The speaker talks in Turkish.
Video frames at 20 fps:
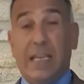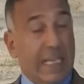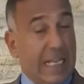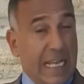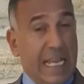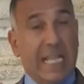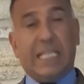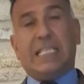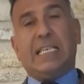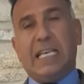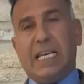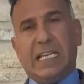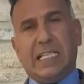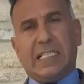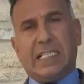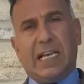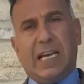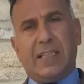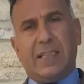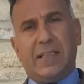İlk
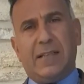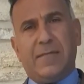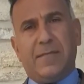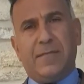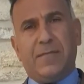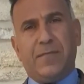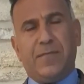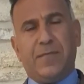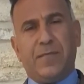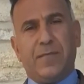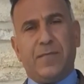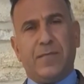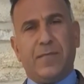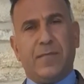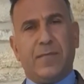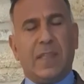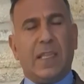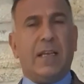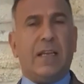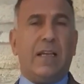insan
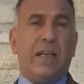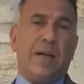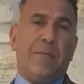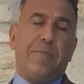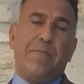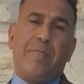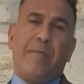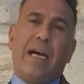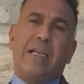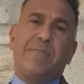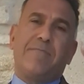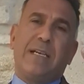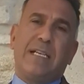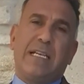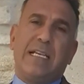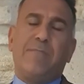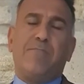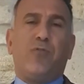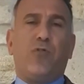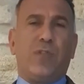
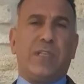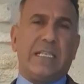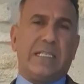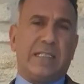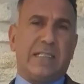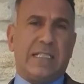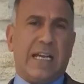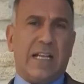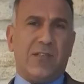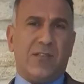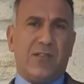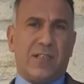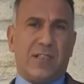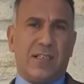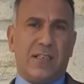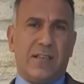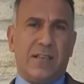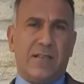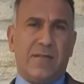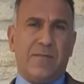Marmara bölgesinden
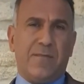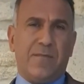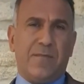çıktı